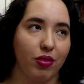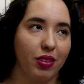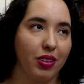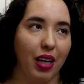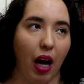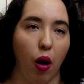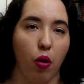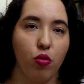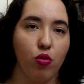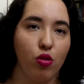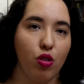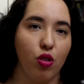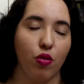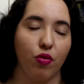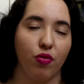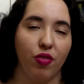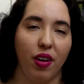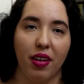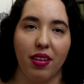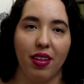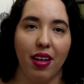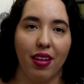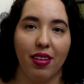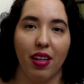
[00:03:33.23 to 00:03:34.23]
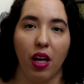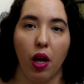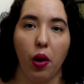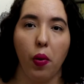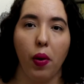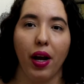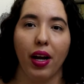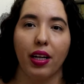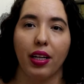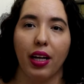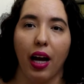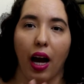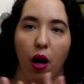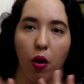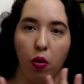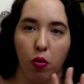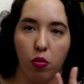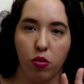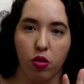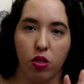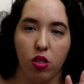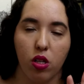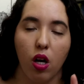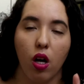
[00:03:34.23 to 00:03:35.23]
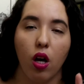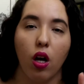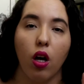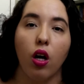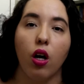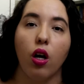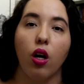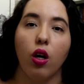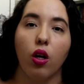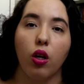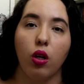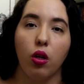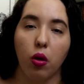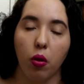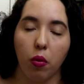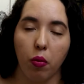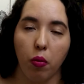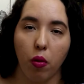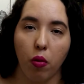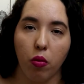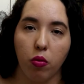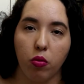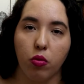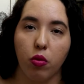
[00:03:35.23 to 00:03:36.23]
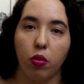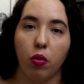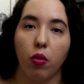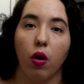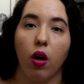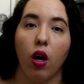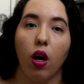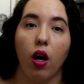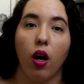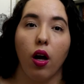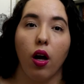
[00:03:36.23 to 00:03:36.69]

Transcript: cause um verdadeiro caos no mundo.